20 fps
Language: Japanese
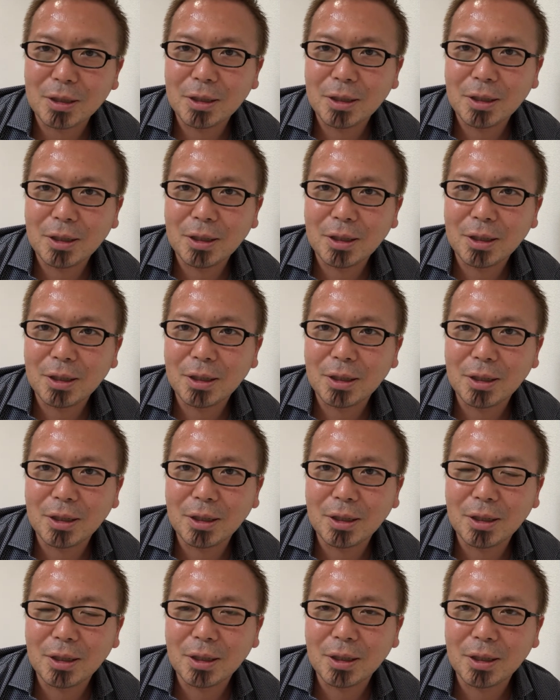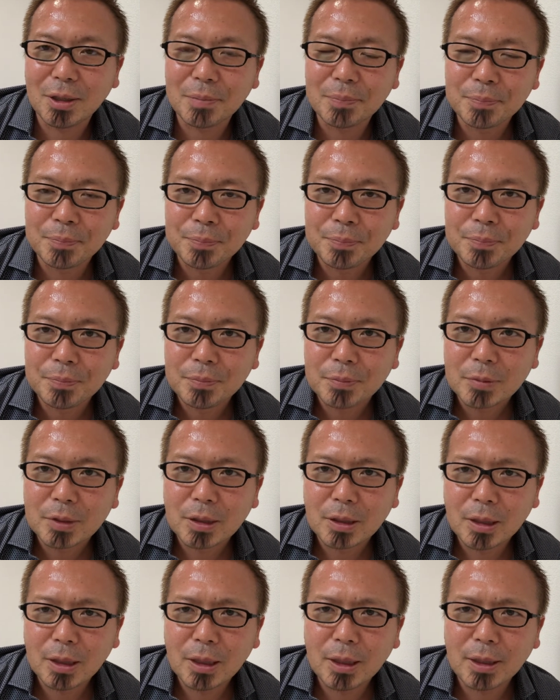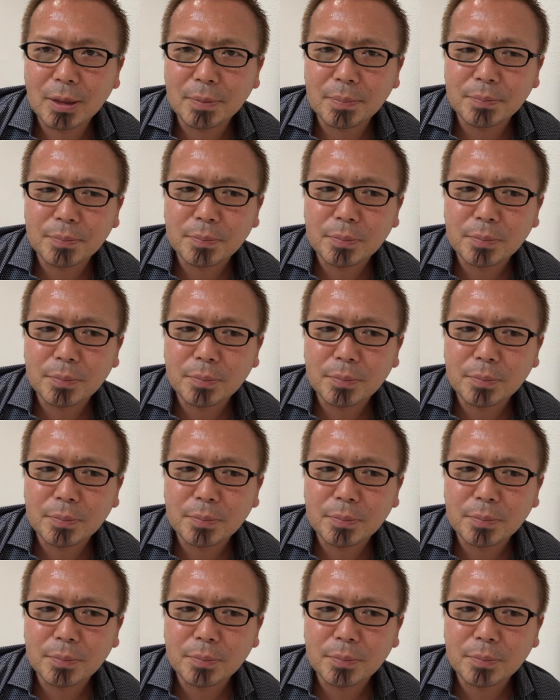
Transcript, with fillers: えー、が